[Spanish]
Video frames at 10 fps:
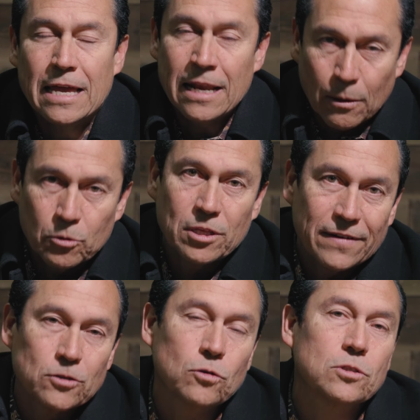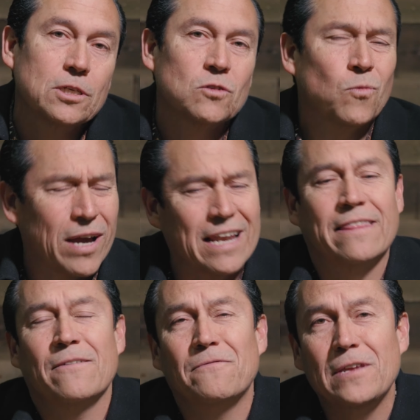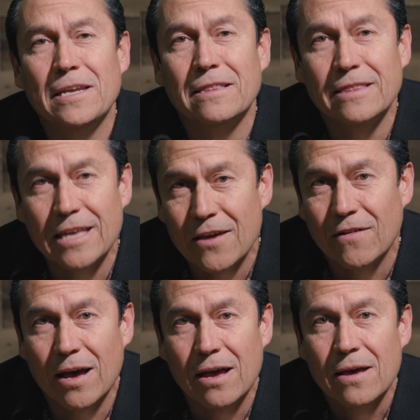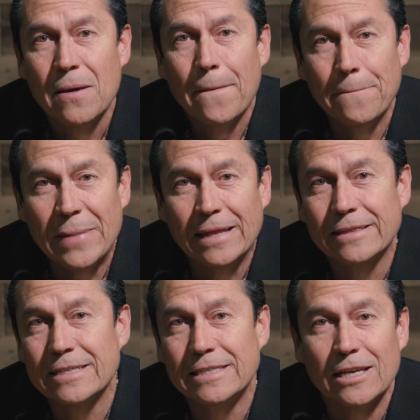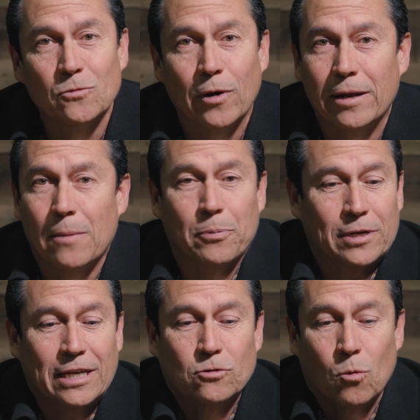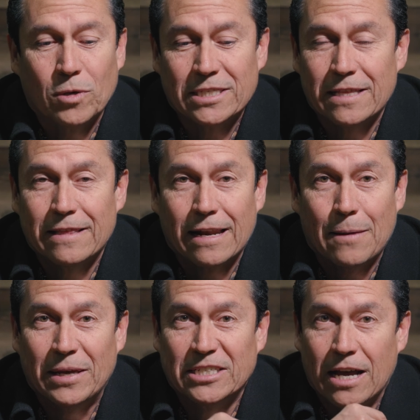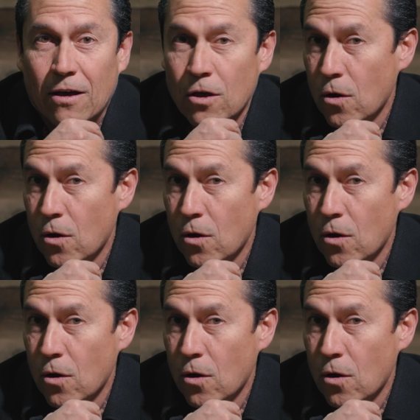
y la motivación sí es buena, definitivamente sí es buena porque es como encender la mecha.